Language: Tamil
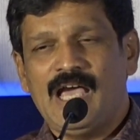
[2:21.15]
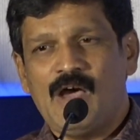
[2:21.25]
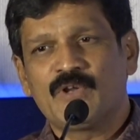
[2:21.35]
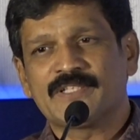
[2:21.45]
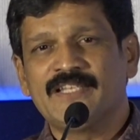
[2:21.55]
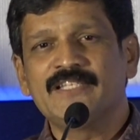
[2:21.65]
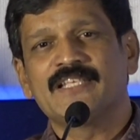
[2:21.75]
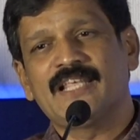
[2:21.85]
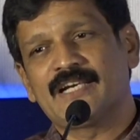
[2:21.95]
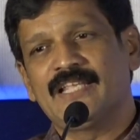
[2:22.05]
அவரை
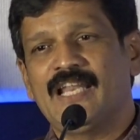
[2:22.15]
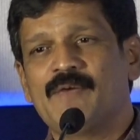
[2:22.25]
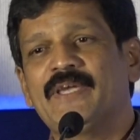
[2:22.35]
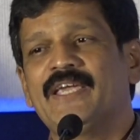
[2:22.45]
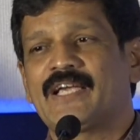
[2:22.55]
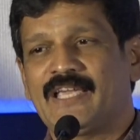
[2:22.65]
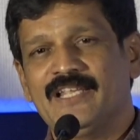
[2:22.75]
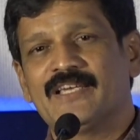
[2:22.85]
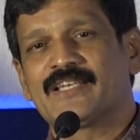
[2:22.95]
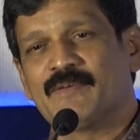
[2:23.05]
சந்தித்த நேரங்கள் எல்லாமே
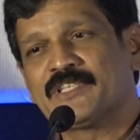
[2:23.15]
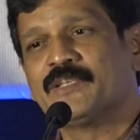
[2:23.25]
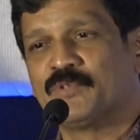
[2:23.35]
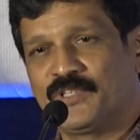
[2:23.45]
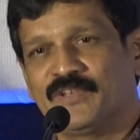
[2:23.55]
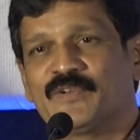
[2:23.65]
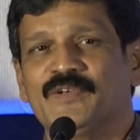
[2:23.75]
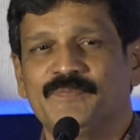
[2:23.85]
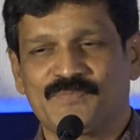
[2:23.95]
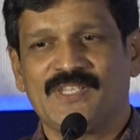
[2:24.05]
கையில் கெமிஸ்ட்ரி புத்தகம்
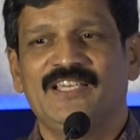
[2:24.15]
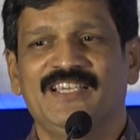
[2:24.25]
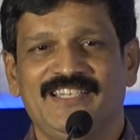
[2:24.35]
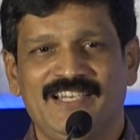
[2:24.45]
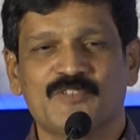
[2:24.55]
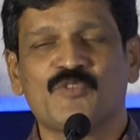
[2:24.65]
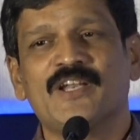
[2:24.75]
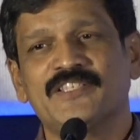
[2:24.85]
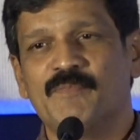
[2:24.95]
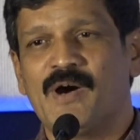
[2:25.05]
இருக்கும் இல்லைன்னா
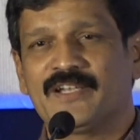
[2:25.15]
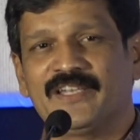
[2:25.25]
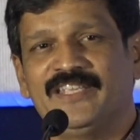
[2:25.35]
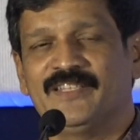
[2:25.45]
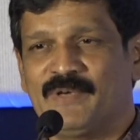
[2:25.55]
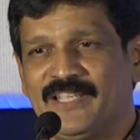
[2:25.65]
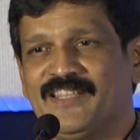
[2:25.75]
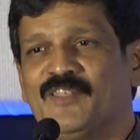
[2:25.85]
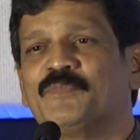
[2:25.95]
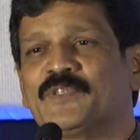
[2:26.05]
சுவாலஜி பாட்னி இது மாதிரி
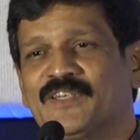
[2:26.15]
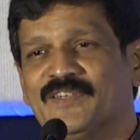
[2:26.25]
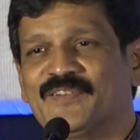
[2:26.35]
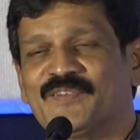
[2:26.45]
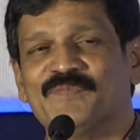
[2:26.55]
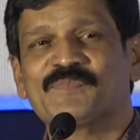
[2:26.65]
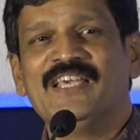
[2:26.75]
ஏதாவது புத்தகம் இருக்கும்